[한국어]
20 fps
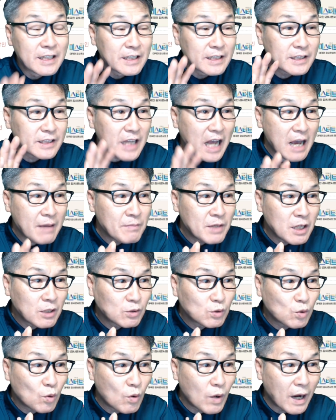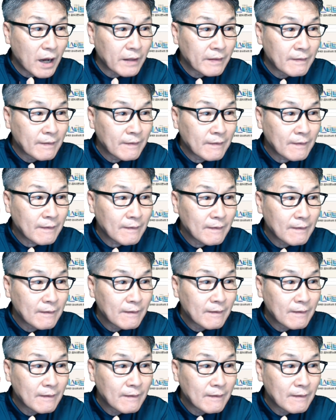3일 동안